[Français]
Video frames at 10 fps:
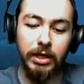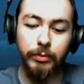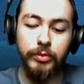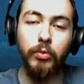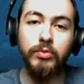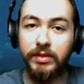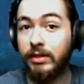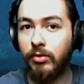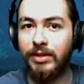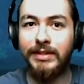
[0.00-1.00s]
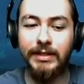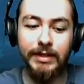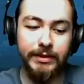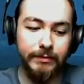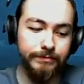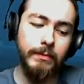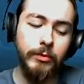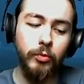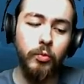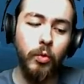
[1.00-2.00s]
et puis contrer les Draenei. Mais
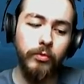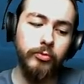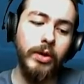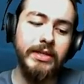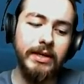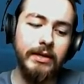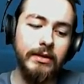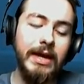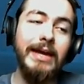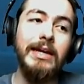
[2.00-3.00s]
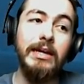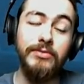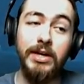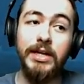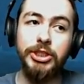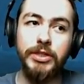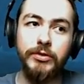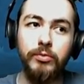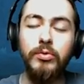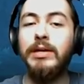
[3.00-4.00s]
du coup, revenons à Irel. Elle, elle va aller à
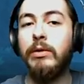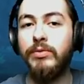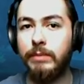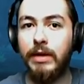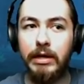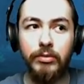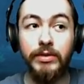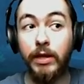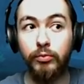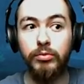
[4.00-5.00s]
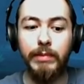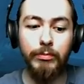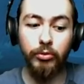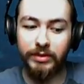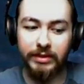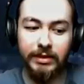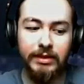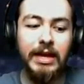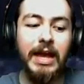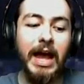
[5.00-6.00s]
Chasgoul, là où s'est barré euh, Ner'zhul bah, pour le
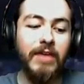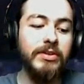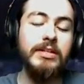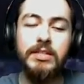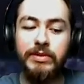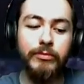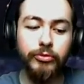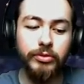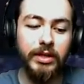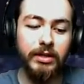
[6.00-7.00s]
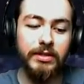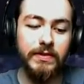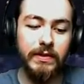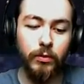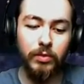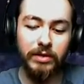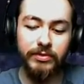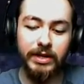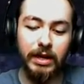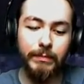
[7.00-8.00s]
traquer. Avec des événements de guerre qui s'y déroulent, elle
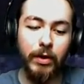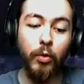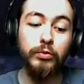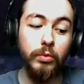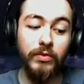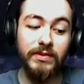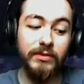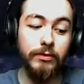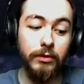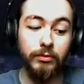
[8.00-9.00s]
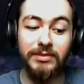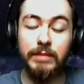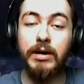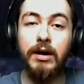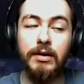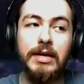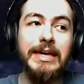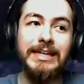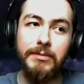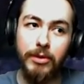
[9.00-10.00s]
finira par retrouver sa sœur, donc Samara,
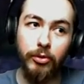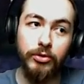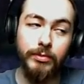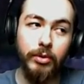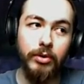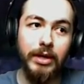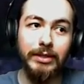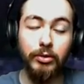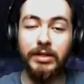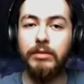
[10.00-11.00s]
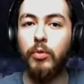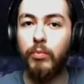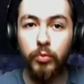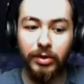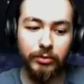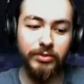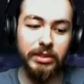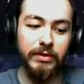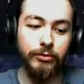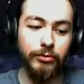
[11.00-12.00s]
qui malheureusement est en train de mourir de ses
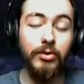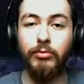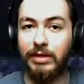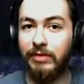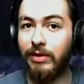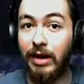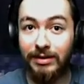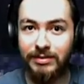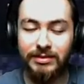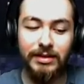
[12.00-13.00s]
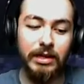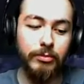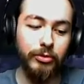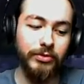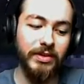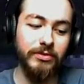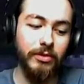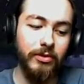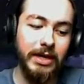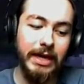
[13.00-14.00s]
blessures. Donc elle va assister à la mort de sa
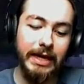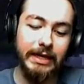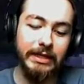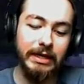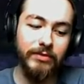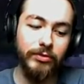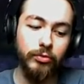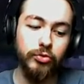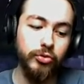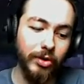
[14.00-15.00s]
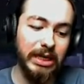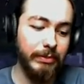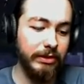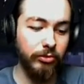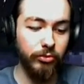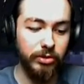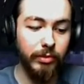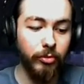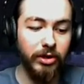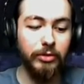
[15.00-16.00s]
sœur. Et Irel va se jurer à partir de ce
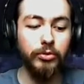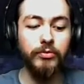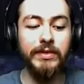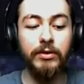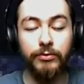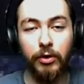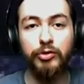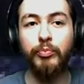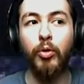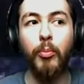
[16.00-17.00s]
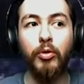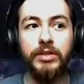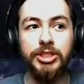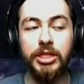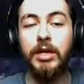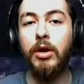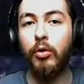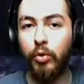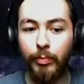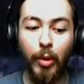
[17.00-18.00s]
moment-là de devenir forte pour protéger
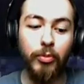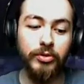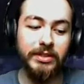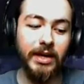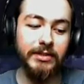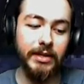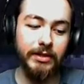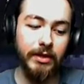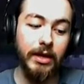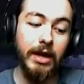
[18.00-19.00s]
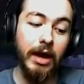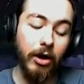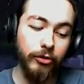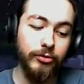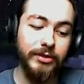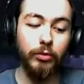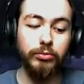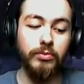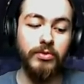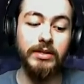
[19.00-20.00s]
le peuple des Draenei. Ensuite, elle
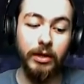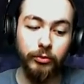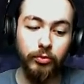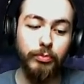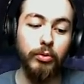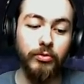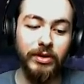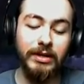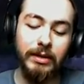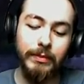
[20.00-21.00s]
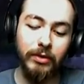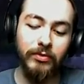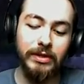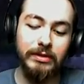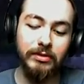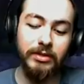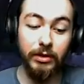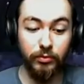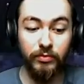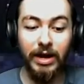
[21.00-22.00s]
retrouvera Ner'zhul pour le vaincre, mais en fait,
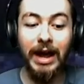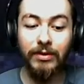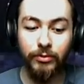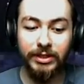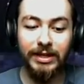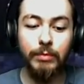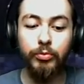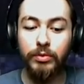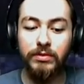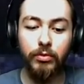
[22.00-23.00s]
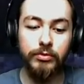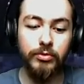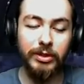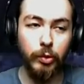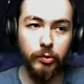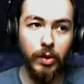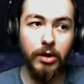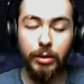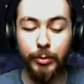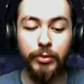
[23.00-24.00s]
Ner'zhul va invoquer la puissance de l'étoile
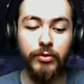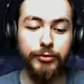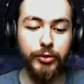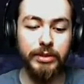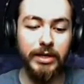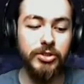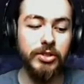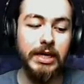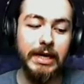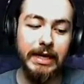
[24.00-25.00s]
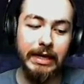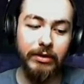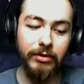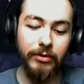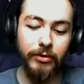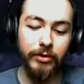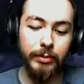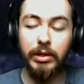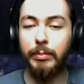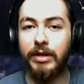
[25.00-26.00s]
noire, comme on peut le voir sur l'image, euh, et,
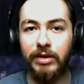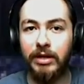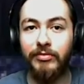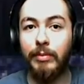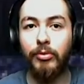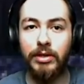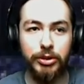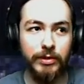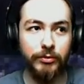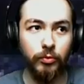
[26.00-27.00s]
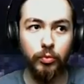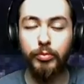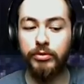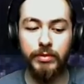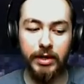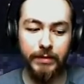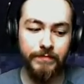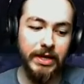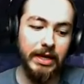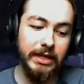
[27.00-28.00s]
puis après, il va, il va prendre les jambes à son cou pour se barrer.
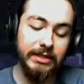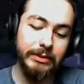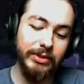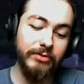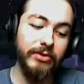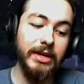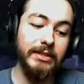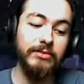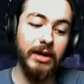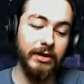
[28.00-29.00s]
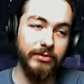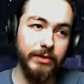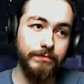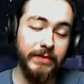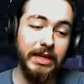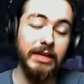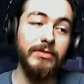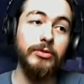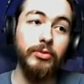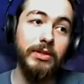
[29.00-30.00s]
Ici, on a Velen qui va arriver. Il
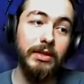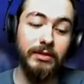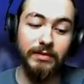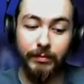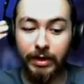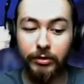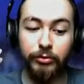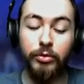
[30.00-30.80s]
va donner sa marque de